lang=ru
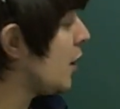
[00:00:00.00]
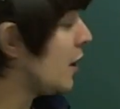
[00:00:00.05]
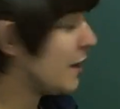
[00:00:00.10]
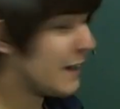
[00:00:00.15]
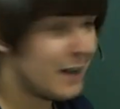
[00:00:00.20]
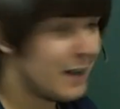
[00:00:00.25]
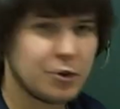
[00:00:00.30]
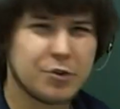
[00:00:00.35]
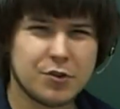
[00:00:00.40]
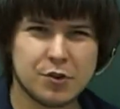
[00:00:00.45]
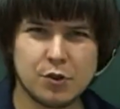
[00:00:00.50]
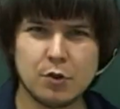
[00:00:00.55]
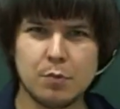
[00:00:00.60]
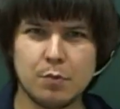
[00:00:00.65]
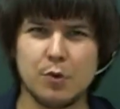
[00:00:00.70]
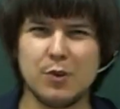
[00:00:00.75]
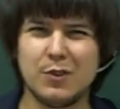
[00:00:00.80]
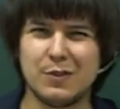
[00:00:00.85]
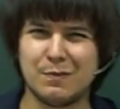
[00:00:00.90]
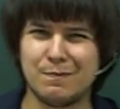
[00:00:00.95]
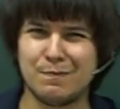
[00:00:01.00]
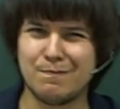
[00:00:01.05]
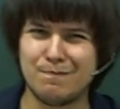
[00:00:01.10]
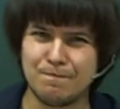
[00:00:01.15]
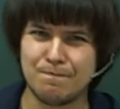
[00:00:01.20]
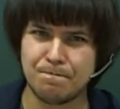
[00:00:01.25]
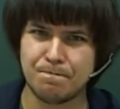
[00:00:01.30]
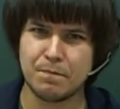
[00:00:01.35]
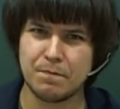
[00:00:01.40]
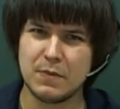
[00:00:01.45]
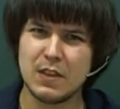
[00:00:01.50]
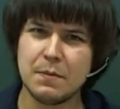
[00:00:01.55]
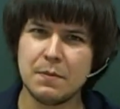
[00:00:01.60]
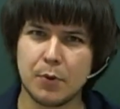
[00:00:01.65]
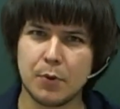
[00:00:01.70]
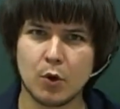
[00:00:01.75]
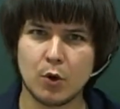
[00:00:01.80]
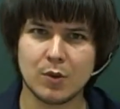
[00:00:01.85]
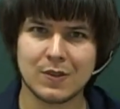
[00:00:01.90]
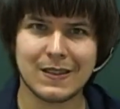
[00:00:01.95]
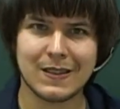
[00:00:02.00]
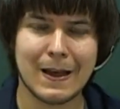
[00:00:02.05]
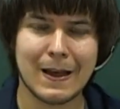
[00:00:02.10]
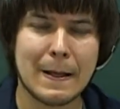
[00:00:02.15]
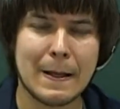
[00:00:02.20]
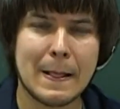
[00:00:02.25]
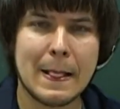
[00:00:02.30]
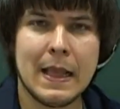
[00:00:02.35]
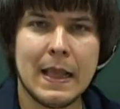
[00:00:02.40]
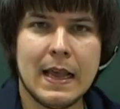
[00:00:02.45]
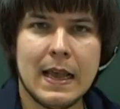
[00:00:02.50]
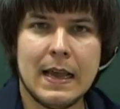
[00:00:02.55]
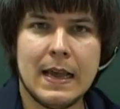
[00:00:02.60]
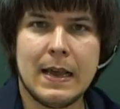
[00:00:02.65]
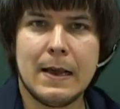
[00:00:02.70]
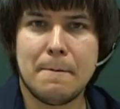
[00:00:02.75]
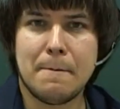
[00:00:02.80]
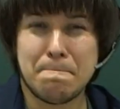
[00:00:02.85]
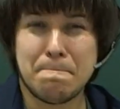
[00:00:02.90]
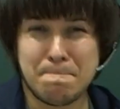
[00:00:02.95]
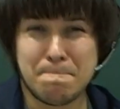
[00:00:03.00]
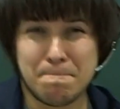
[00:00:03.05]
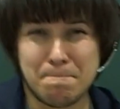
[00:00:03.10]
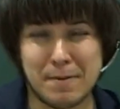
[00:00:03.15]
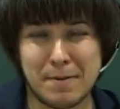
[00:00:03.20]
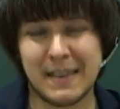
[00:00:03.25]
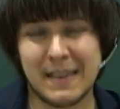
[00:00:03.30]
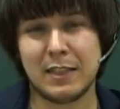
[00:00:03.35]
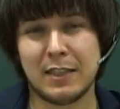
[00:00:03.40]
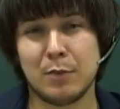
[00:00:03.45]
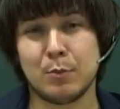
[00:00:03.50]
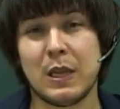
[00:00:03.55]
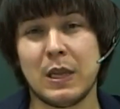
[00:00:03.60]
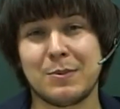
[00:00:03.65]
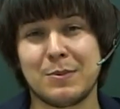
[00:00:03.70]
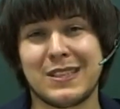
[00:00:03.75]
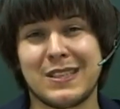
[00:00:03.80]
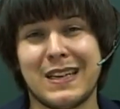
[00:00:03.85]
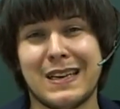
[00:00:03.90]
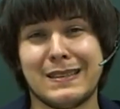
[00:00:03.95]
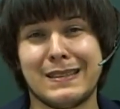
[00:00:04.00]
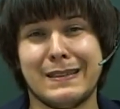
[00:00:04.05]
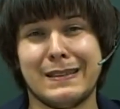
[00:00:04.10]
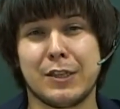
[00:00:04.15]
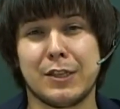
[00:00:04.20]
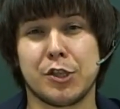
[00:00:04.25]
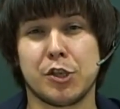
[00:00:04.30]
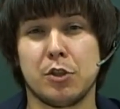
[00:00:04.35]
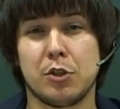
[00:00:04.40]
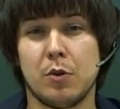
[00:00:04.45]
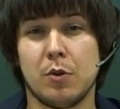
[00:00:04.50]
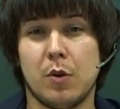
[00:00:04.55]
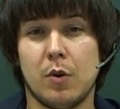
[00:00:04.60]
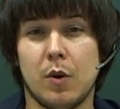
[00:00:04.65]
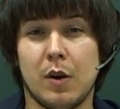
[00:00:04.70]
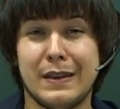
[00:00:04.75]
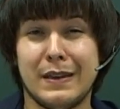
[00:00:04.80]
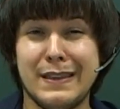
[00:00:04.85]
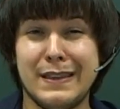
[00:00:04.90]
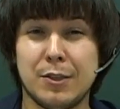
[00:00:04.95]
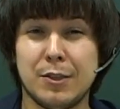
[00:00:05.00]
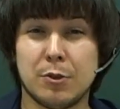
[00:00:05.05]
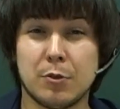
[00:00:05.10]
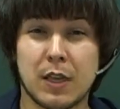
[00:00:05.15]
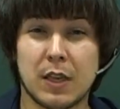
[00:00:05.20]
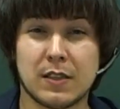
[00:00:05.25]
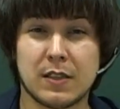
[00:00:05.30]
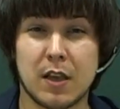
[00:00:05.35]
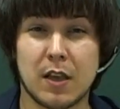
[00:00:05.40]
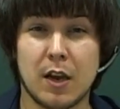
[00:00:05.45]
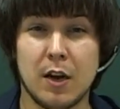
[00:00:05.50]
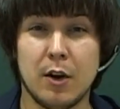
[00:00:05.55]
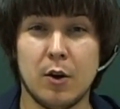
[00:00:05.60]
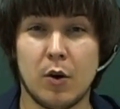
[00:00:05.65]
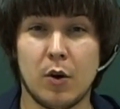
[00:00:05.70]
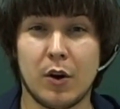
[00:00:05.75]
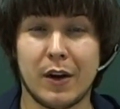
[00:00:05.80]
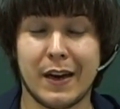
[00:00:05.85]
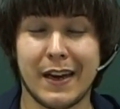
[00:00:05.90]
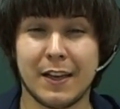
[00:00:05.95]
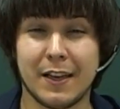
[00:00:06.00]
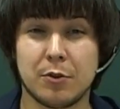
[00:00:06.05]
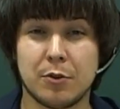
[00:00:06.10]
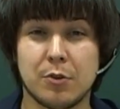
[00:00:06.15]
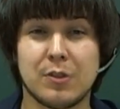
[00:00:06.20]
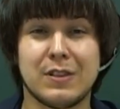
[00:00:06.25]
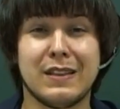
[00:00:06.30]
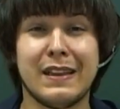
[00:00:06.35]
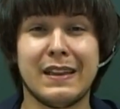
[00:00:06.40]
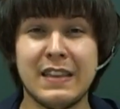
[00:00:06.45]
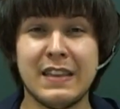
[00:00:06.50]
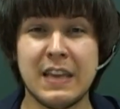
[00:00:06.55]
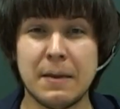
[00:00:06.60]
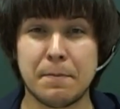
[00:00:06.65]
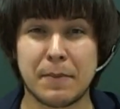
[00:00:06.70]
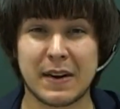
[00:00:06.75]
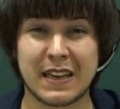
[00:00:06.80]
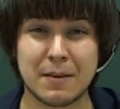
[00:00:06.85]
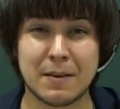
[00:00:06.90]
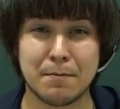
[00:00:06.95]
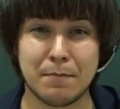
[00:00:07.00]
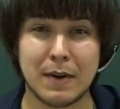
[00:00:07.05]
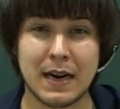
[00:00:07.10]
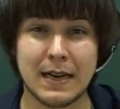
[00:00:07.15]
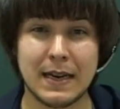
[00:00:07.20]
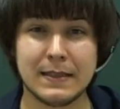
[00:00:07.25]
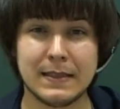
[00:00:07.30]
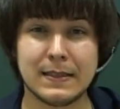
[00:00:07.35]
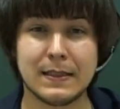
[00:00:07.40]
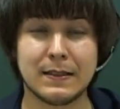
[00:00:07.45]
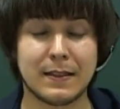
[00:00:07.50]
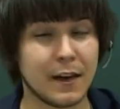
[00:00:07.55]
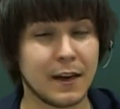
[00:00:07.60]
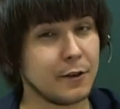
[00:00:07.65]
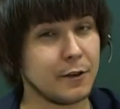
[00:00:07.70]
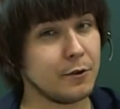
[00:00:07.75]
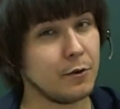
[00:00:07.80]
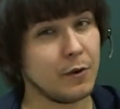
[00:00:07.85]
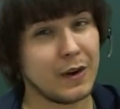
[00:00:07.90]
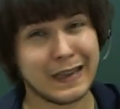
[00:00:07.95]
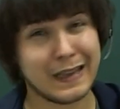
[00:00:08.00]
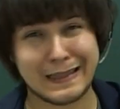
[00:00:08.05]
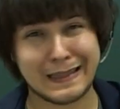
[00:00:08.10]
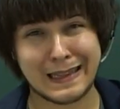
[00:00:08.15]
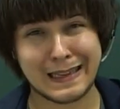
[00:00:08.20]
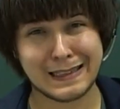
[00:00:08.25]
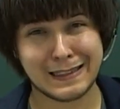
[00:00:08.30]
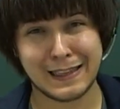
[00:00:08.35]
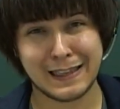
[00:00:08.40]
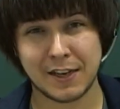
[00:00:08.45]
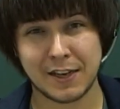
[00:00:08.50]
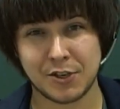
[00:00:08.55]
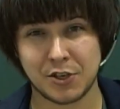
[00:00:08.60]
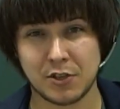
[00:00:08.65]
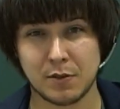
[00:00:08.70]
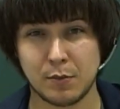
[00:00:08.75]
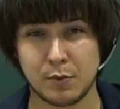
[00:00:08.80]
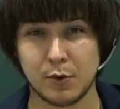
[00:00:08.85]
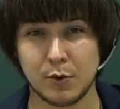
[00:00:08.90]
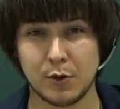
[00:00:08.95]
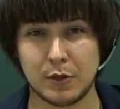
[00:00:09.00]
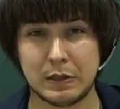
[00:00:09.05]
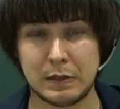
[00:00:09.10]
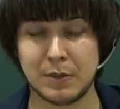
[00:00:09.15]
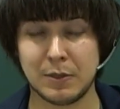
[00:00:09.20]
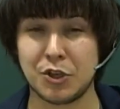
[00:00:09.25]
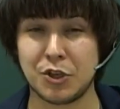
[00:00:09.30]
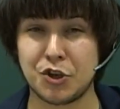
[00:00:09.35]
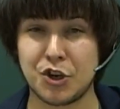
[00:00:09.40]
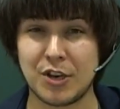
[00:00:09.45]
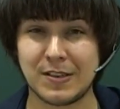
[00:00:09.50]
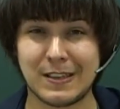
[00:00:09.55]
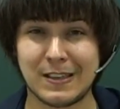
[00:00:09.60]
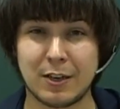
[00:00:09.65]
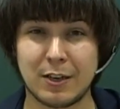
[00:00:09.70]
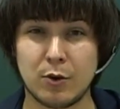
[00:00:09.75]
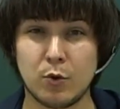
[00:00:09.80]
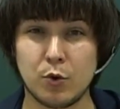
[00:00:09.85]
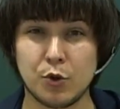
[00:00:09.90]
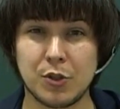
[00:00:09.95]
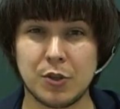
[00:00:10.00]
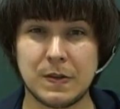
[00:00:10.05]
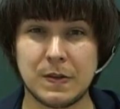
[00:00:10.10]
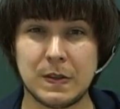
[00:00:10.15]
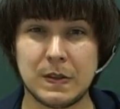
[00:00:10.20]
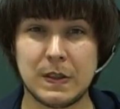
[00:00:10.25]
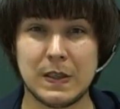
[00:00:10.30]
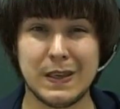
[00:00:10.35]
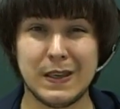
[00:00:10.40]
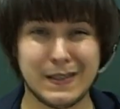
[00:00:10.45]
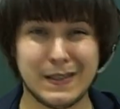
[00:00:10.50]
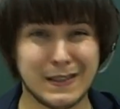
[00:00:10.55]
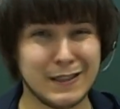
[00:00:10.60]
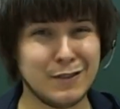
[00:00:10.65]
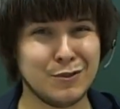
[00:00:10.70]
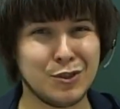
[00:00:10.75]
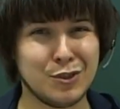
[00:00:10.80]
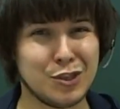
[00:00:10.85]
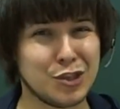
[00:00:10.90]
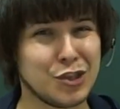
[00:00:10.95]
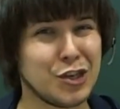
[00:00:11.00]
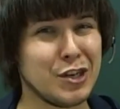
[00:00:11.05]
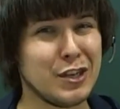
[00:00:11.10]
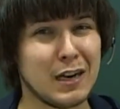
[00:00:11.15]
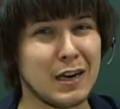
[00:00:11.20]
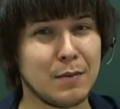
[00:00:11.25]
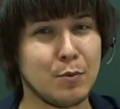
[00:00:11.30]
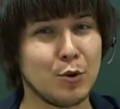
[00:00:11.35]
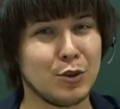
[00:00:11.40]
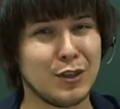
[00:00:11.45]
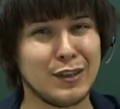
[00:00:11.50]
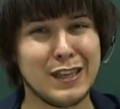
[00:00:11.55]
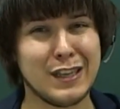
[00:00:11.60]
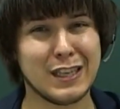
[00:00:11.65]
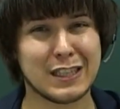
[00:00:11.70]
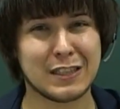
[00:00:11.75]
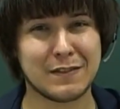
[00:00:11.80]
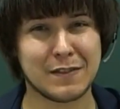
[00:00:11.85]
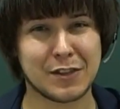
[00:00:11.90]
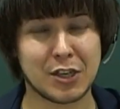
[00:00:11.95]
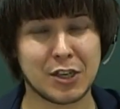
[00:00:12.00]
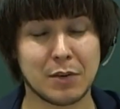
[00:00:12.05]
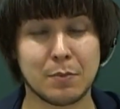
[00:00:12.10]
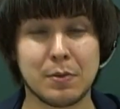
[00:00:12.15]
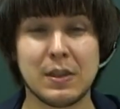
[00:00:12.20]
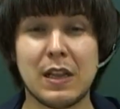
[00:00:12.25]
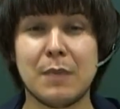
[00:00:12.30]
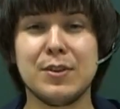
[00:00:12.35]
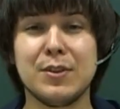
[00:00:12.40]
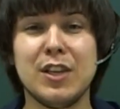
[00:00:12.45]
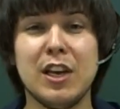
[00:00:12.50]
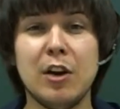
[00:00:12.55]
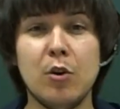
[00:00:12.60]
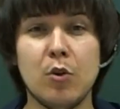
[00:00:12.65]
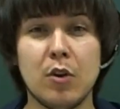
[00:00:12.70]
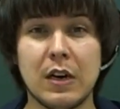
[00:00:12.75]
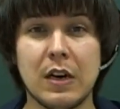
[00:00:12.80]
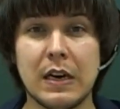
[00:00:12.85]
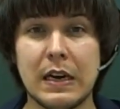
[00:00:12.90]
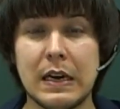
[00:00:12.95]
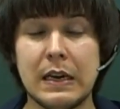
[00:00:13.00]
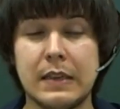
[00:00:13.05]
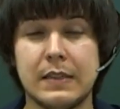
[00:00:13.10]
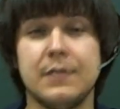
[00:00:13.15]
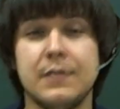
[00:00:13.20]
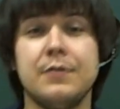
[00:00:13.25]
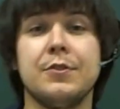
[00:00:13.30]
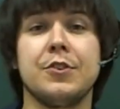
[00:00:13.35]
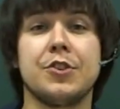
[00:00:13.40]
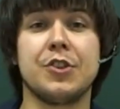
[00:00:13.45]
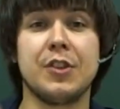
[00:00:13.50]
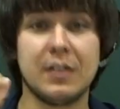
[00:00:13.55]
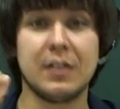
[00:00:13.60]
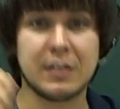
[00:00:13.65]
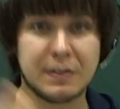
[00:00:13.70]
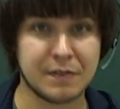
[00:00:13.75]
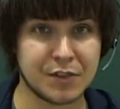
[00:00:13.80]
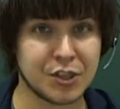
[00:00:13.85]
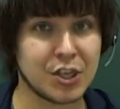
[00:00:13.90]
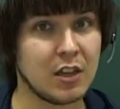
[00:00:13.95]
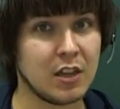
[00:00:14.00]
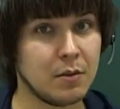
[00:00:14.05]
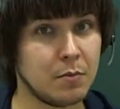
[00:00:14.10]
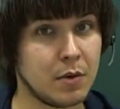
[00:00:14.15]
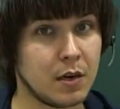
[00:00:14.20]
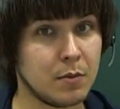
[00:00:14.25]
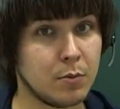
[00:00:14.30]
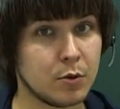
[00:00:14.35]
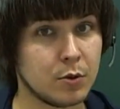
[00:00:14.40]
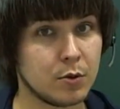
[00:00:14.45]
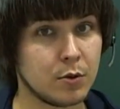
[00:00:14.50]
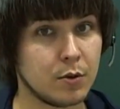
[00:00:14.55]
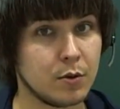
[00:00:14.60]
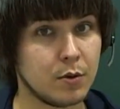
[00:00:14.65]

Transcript: Короче, все будет непросто. просто. Поэтому нам сказано, что нить у нас легкая, то есть она не прогибается, траектория однозначно будет именно часть окружности, и сила натяжения работы не совершит. Была бы нелегкая, сила натяжения совершала бы работу.